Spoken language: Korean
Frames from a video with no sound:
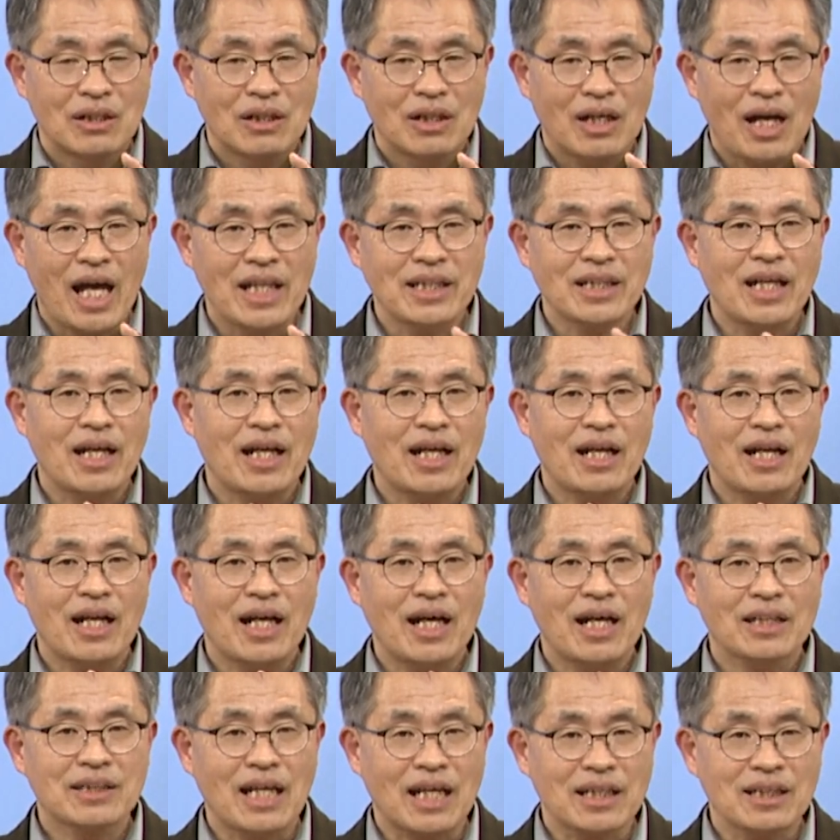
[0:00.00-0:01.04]

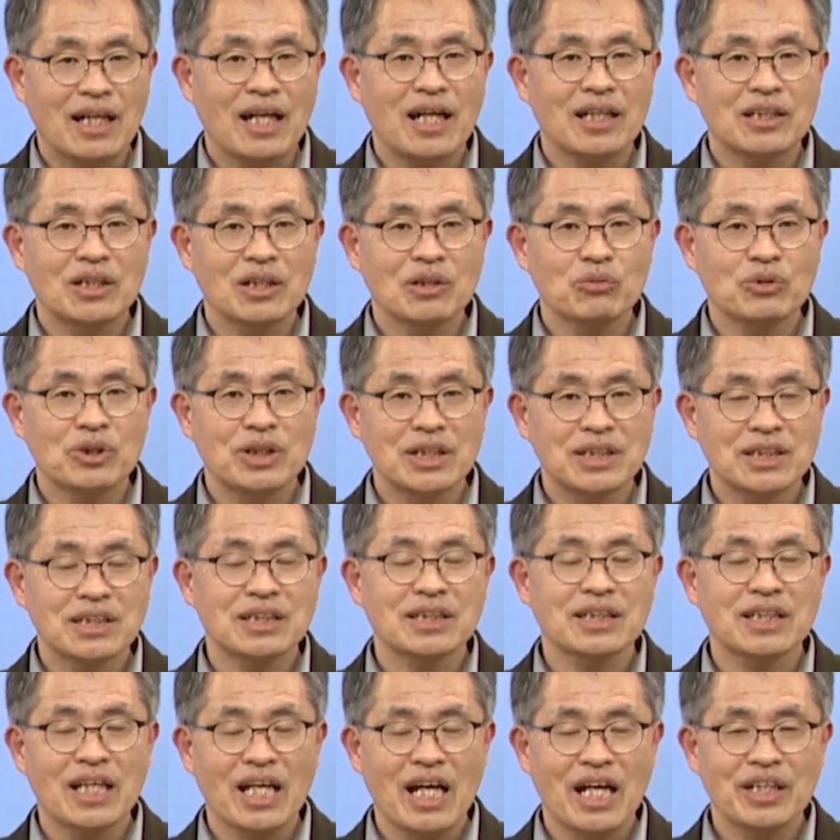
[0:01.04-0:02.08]
한나라나 당나라 때부터
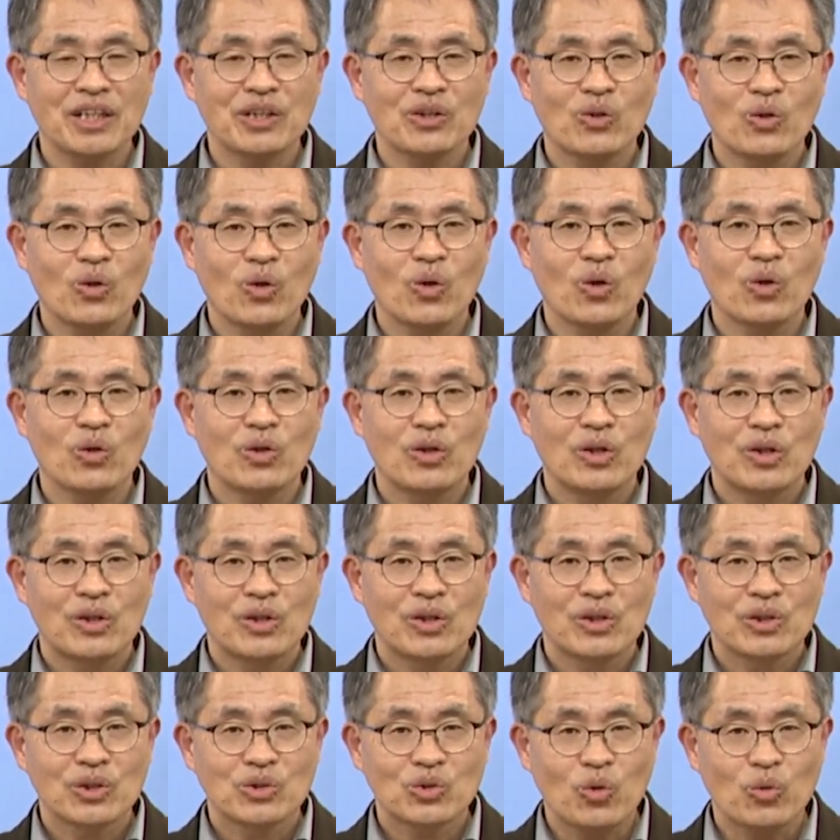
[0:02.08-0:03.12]
있었던 게 아니고
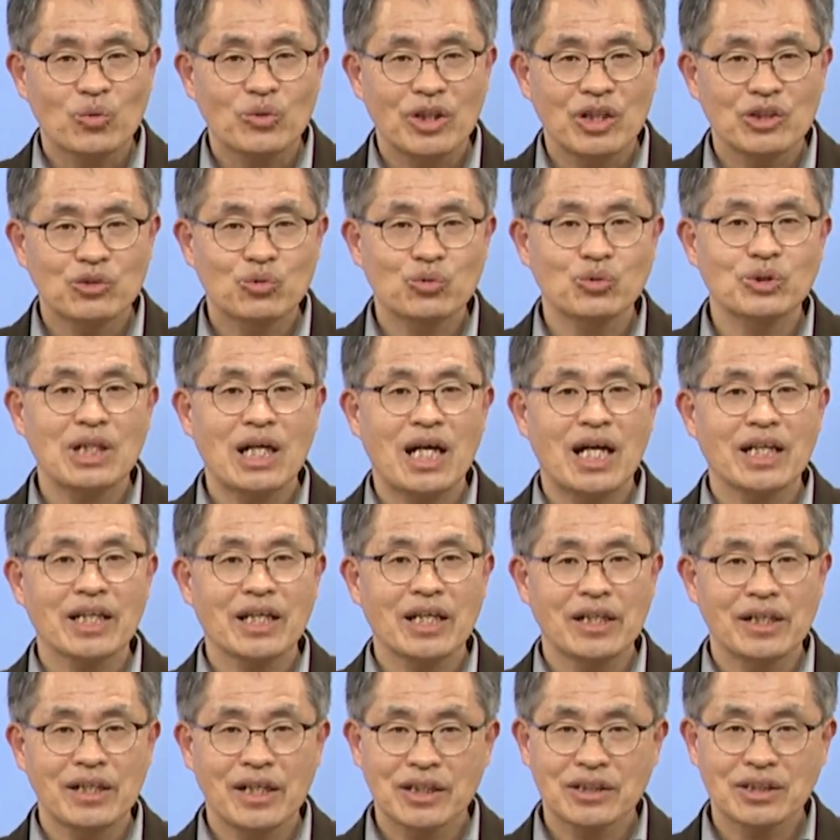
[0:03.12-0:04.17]
송대
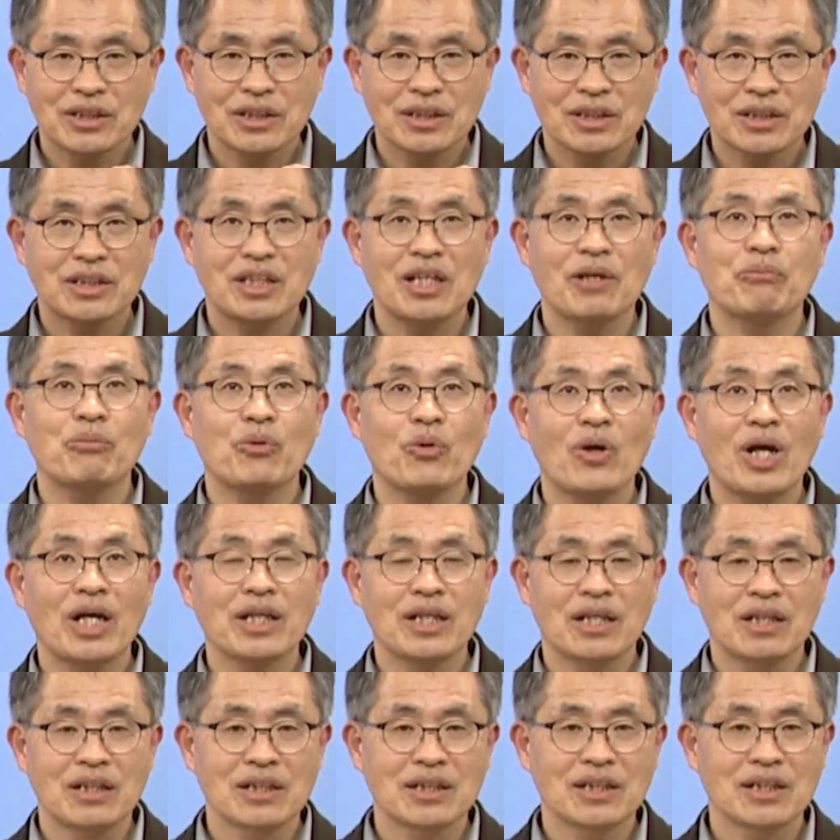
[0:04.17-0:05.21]
주작에 의해서
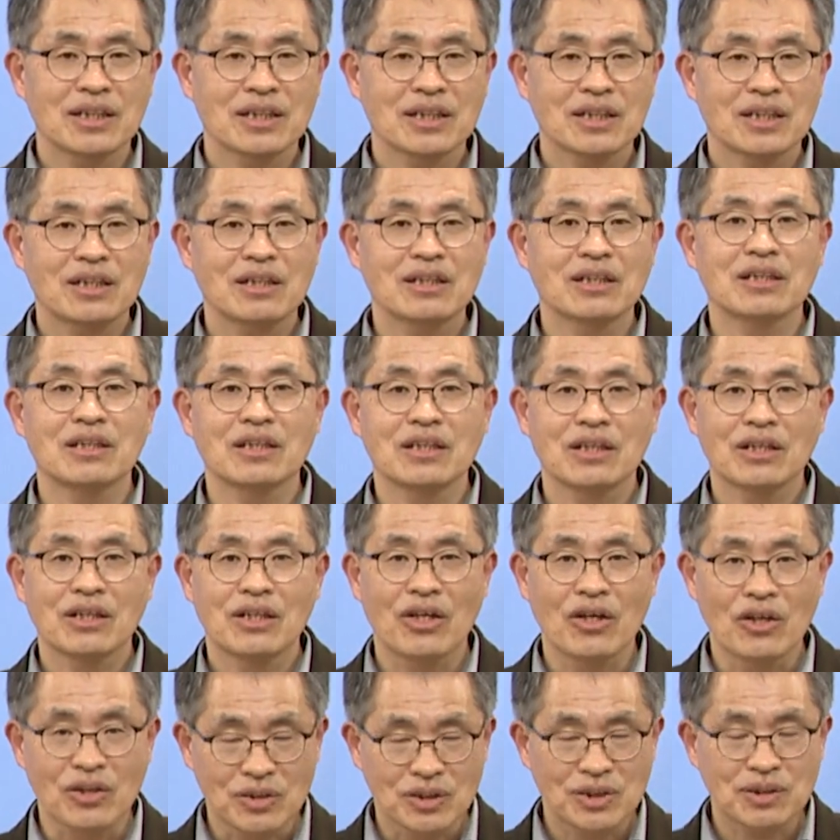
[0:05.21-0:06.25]
대표화되는 그런
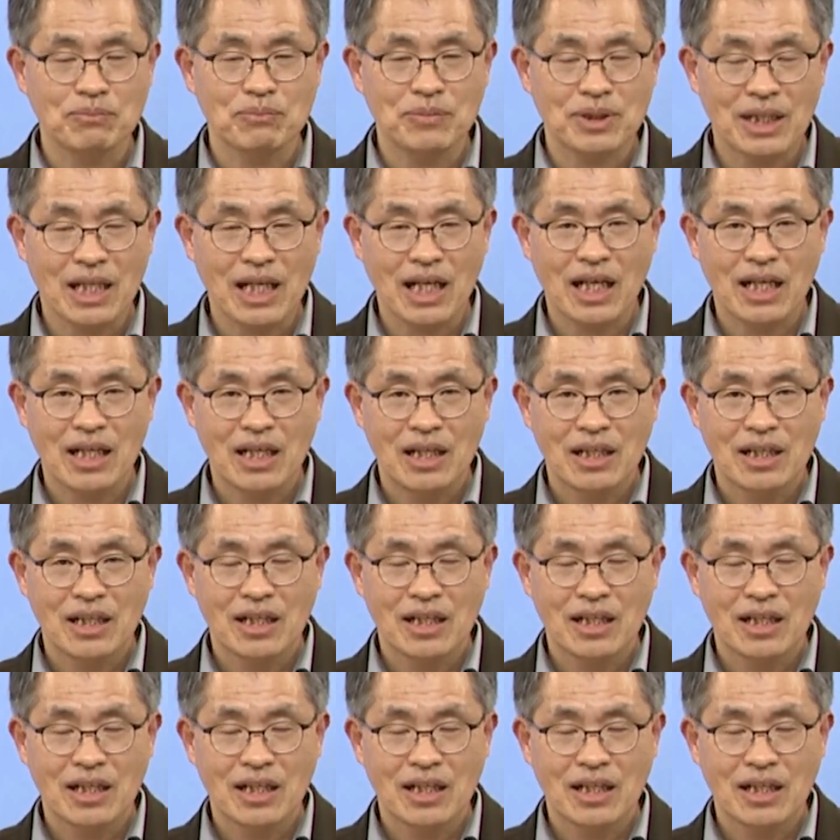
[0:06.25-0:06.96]
경수입니다.